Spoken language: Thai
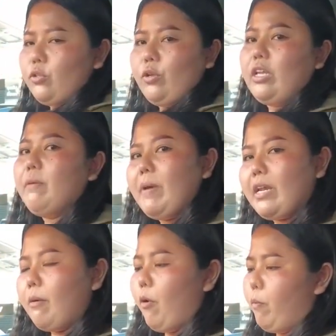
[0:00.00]
ตัวนี้เป็
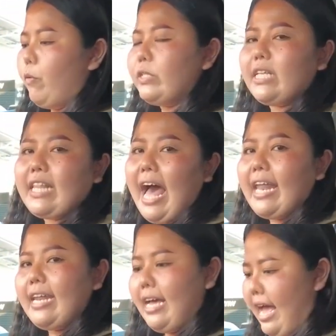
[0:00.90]
นระบบพูสตา
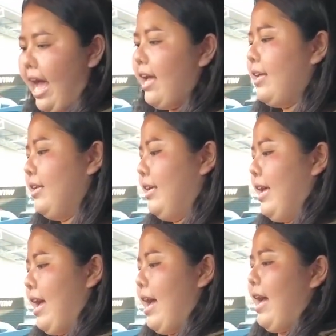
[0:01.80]
ร์ทนะคะ
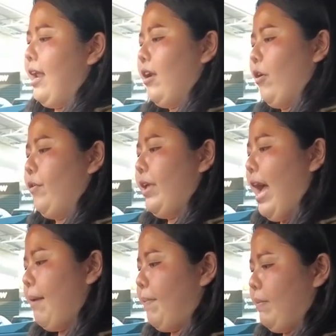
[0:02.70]
อ่าขออนุ
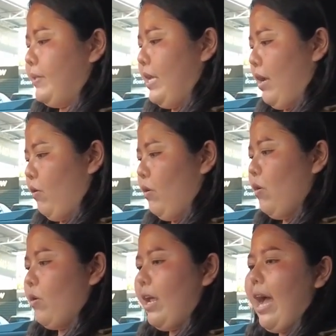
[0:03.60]
ญาตปรับเสียงลด
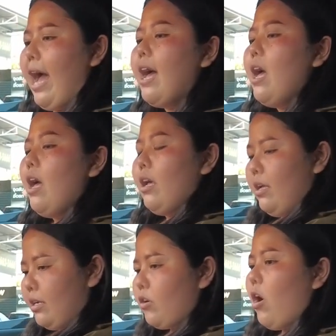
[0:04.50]
ลงนะคะ
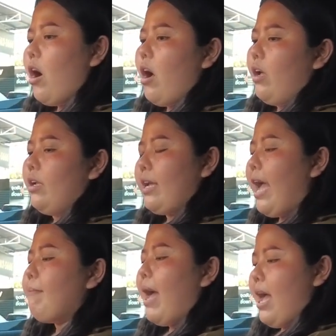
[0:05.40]
ก็
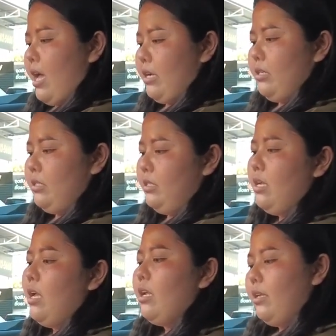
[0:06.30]
ง่ายมาก
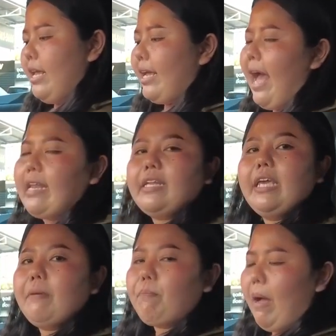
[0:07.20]
ในการ
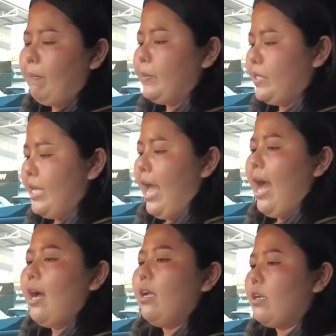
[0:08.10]
ที่ปรับเสีย
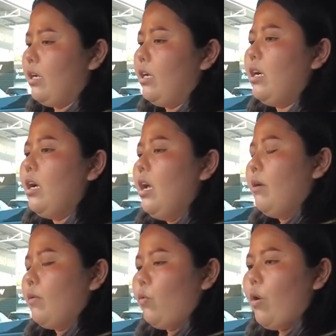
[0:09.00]
งหรือ
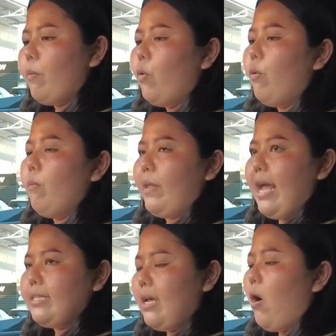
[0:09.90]
ควบคุมห
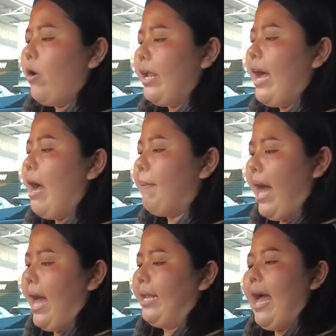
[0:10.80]
น้าจอนะคะ
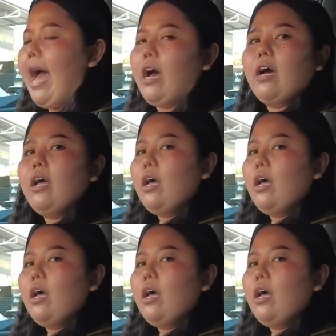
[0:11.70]
ผ่านทาง